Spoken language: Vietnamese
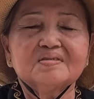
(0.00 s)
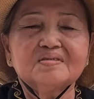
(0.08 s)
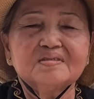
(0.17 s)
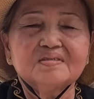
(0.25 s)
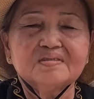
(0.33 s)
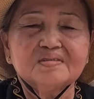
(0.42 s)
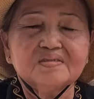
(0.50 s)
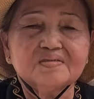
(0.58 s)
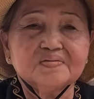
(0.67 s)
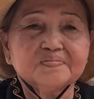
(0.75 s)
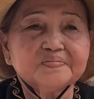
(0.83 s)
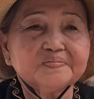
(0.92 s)
thì cô
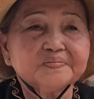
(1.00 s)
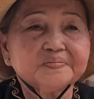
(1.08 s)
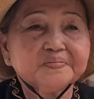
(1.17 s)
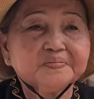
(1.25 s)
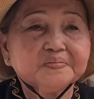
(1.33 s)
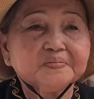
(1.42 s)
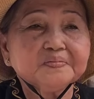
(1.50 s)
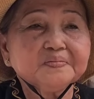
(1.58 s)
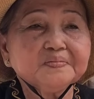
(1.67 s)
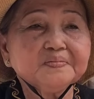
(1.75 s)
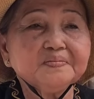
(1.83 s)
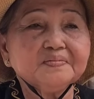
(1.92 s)
à, giới thiệu à, địa
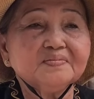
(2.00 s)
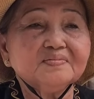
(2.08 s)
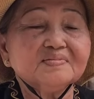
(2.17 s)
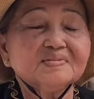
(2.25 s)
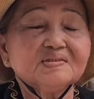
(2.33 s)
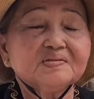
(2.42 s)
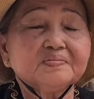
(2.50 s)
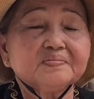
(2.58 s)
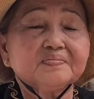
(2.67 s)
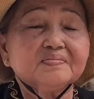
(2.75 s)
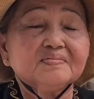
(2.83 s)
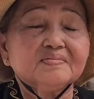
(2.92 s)
chỉ của cô luôn được
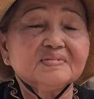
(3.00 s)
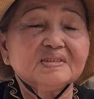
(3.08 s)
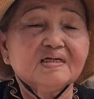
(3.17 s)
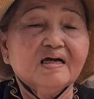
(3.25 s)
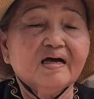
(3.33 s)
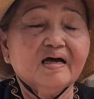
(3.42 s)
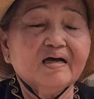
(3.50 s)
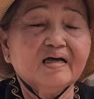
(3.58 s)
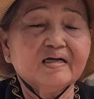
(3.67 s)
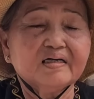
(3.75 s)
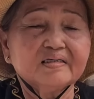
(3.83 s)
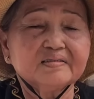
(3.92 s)
không ạ à?
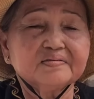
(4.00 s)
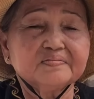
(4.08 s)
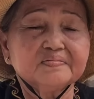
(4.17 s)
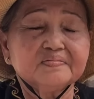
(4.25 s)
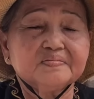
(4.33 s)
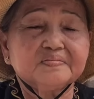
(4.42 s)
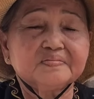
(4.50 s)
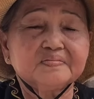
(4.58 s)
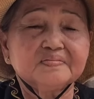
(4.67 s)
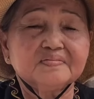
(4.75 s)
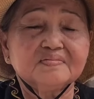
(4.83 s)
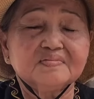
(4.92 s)
à. lát nữa con
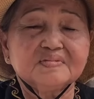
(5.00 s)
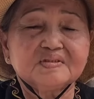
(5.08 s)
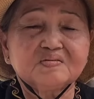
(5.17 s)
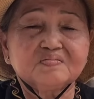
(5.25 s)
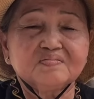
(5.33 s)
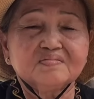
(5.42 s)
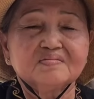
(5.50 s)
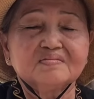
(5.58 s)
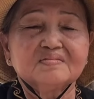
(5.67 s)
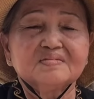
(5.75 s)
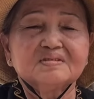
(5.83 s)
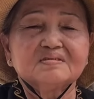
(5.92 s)
ghim cái số điện
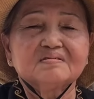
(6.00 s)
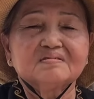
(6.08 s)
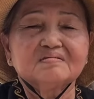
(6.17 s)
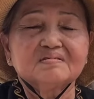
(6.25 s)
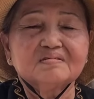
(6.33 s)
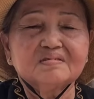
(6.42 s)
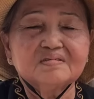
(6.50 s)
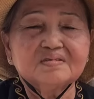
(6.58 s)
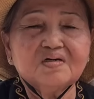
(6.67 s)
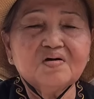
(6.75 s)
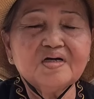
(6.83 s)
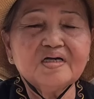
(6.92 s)
thoại trên cái màn hình cho
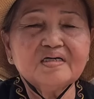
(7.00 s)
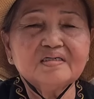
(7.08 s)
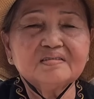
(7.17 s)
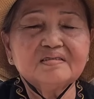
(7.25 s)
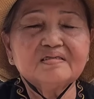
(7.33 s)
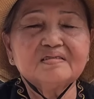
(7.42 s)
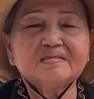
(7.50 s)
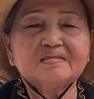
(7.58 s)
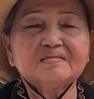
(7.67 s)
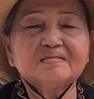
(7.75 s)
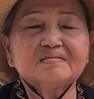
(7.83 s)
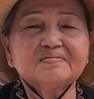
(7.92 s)
tôi à, thì
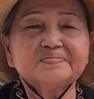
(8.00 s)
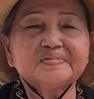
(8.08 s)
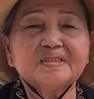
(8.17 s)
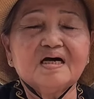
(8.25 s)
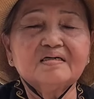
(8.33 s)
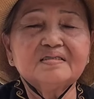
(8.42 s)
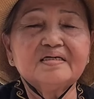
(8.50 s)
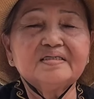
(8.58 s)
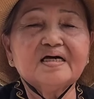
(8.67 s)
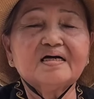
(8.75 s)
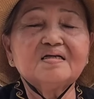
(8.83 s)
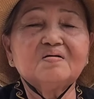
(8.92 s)
ở thị
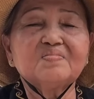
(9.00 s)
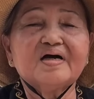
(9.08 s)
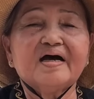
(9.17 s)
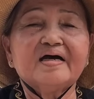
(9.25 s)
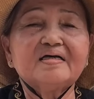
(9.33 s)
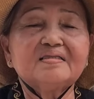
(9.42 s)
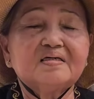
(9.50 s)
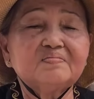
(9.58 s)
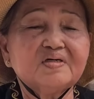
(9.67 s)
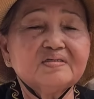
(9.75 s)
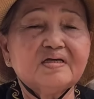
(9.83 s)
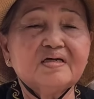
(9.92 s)
trấn Long Hải
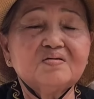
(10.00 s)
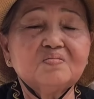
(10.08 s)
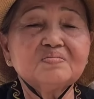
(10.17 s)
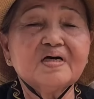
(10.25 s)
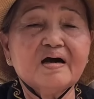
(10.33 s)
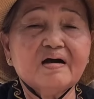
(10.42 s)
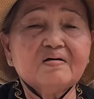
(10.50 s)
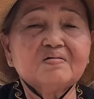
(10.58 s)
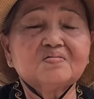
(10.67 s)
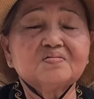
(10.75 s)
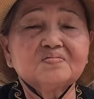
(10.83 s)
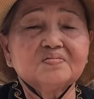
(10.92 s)
tỉnh Bà Rịa Vũng
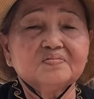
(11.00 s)
Tàu